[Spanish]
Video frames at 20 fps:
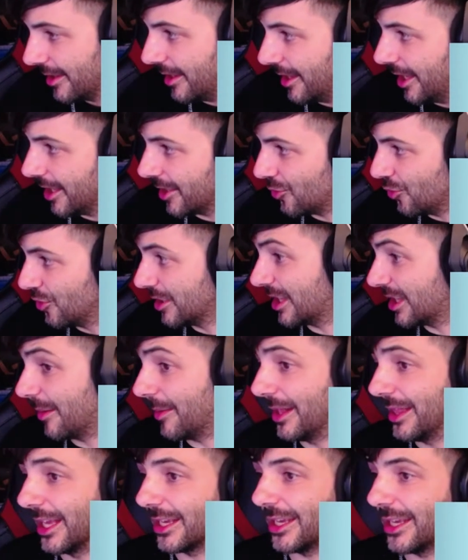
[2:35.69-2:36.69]
Es un
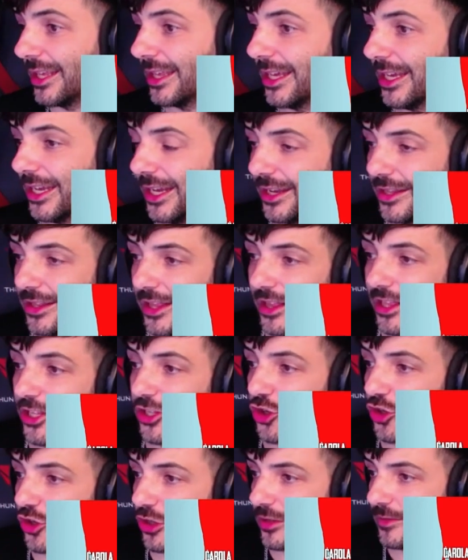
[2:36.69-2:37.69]
chaval de aquí del
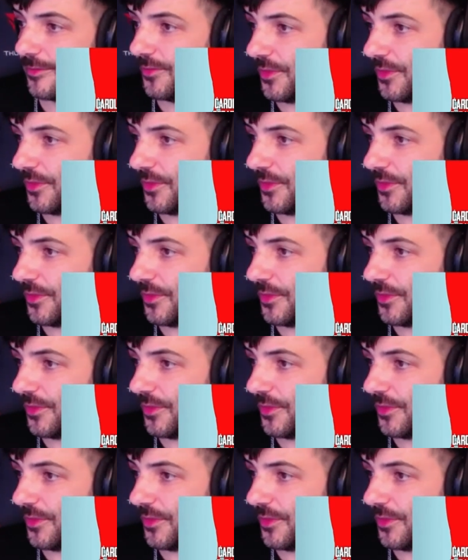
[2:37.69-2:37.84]
Discord.